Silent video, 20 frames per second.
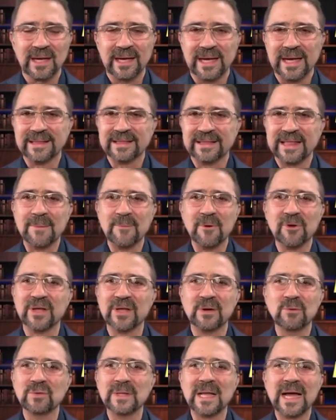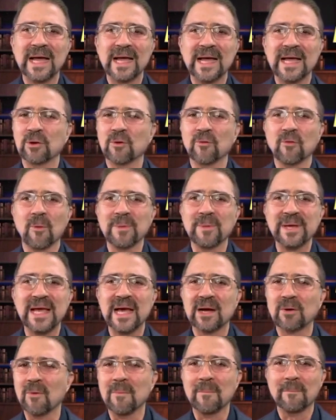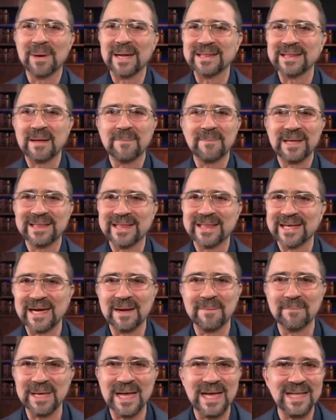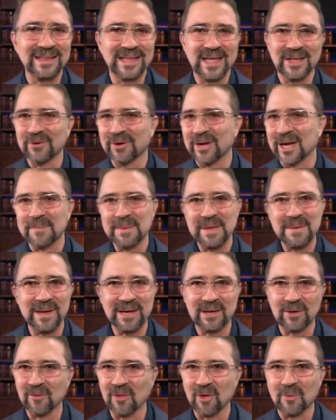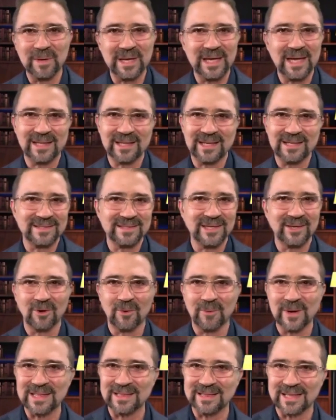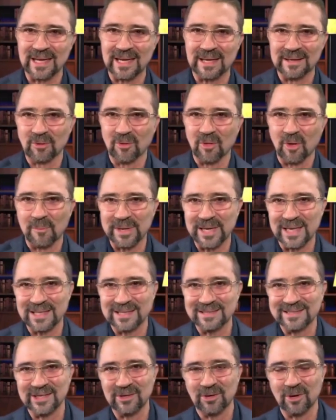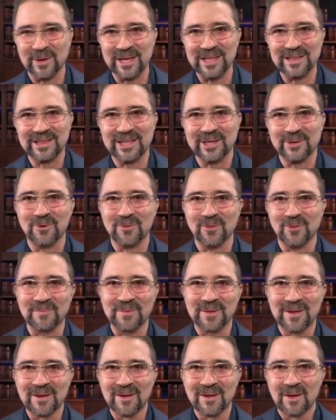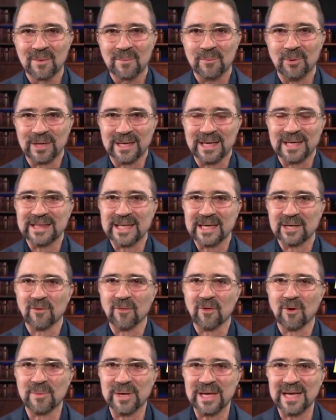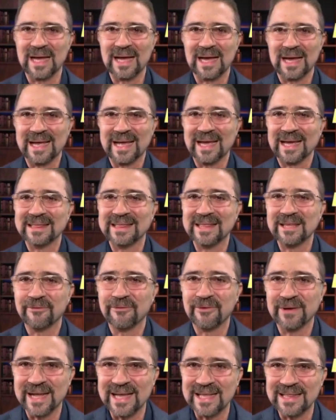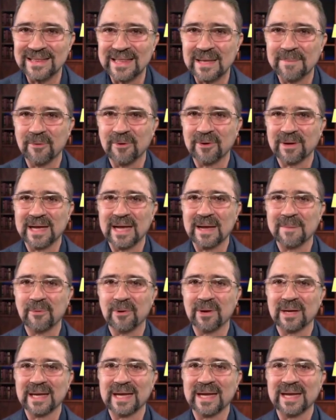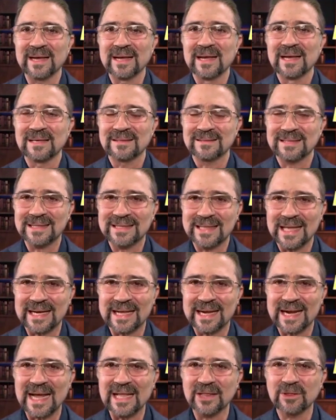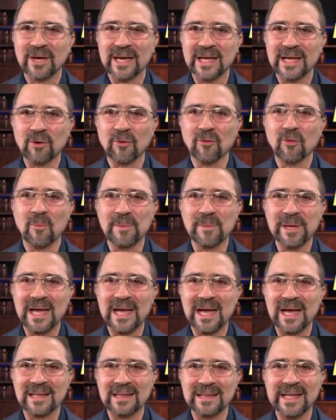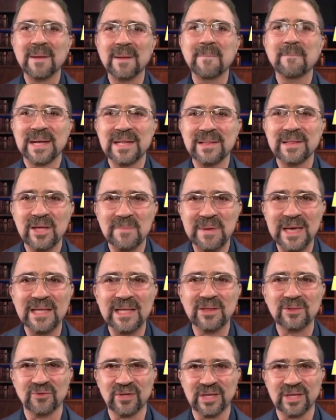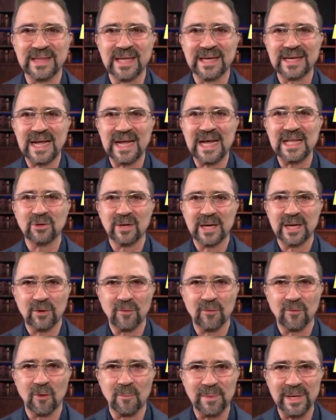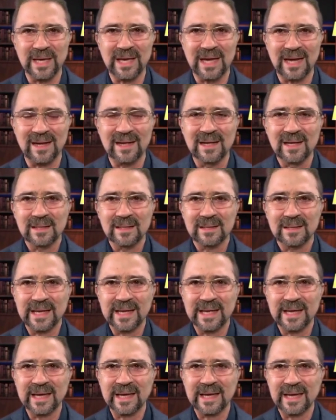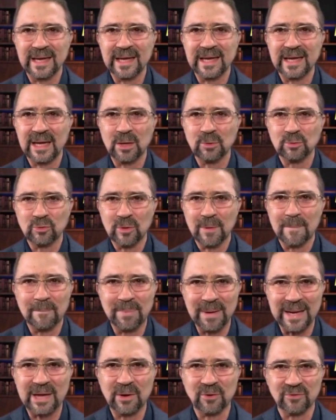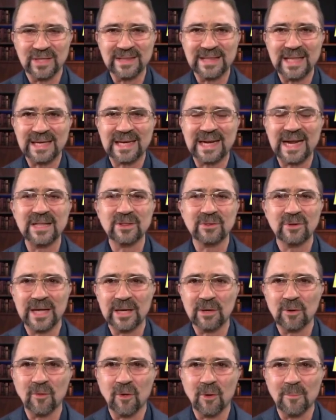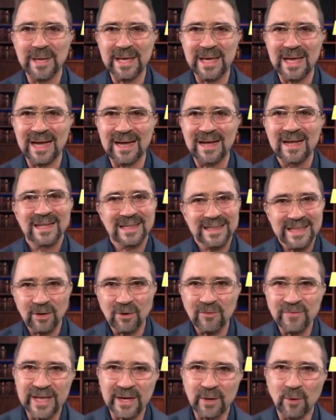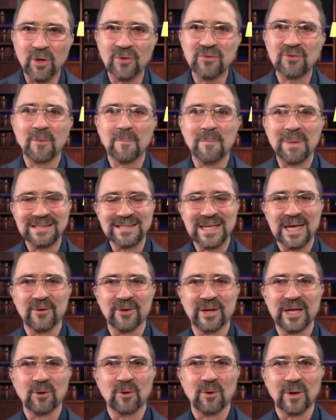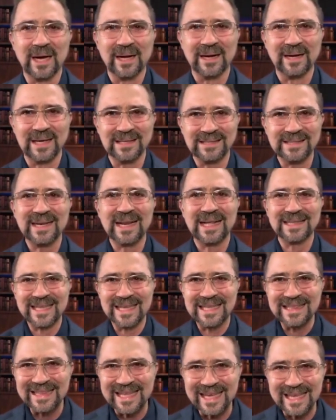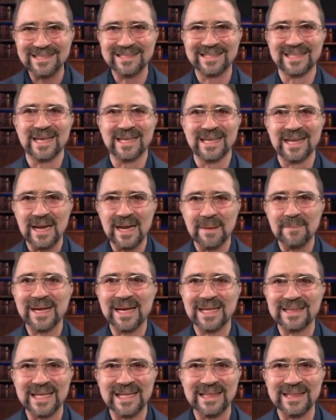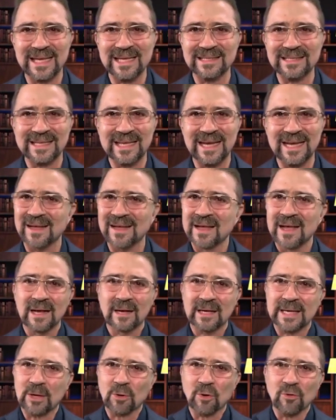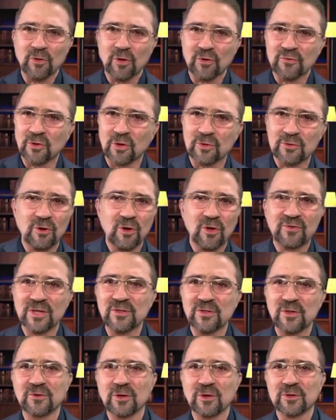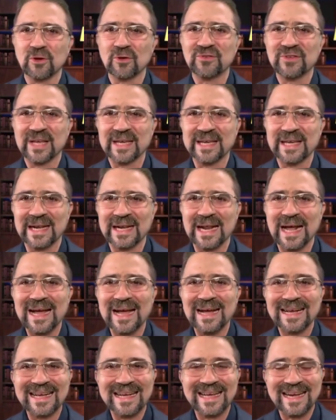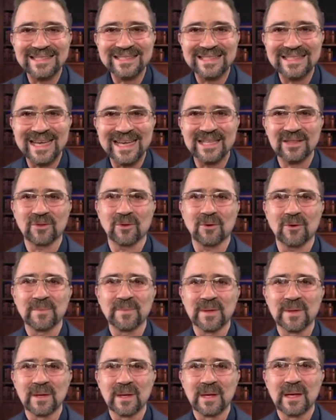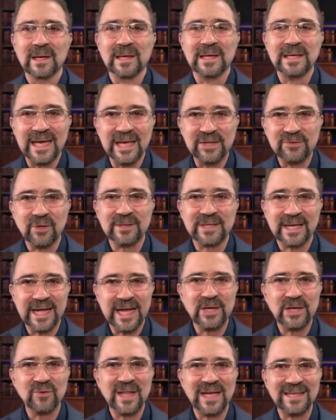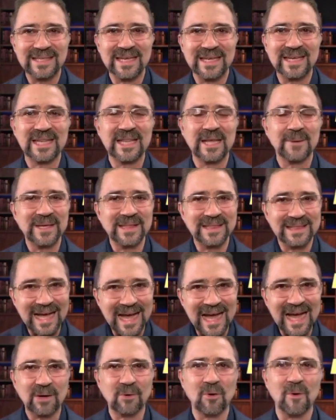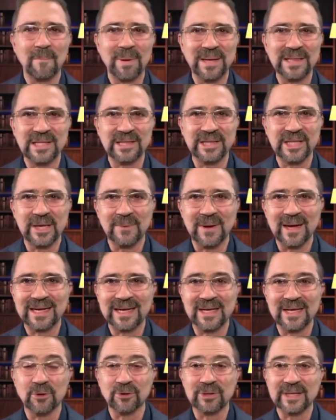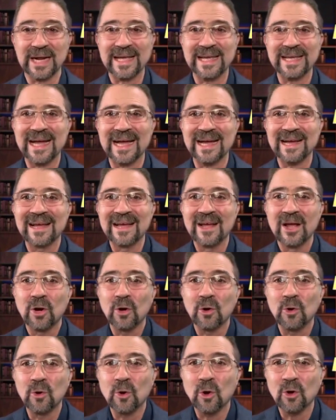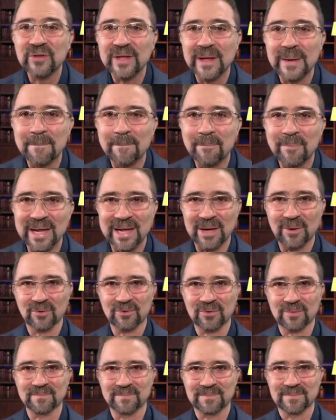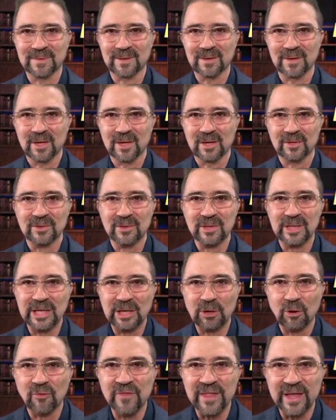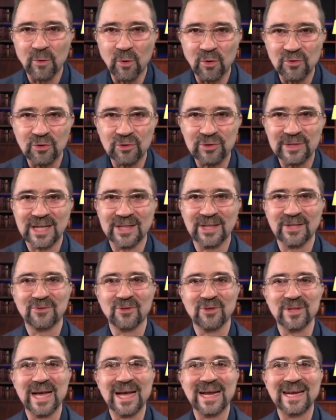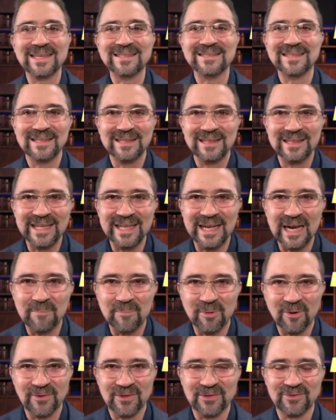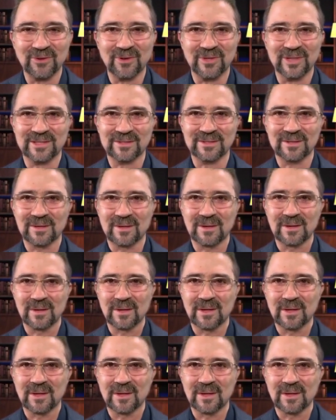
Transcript: Estamos en una economía completamente cambiante, no es la misma economía del siglo XX, la economía del siglo XXI porque esta economía es diferente. ¿Por qué? Porque se está creando la economía del emprendimiento, se está creando la economía del autoempleo, se está creando la economía de los negocios basados en el hogar. Esa es la tendencia es la mega tendencia que con nosotros y nosotros seguirá creciendo. Y eso ha traído una serie de ventajas competitivas que no traían los empleos, ni los negocios tradicionales, ni las profesiones.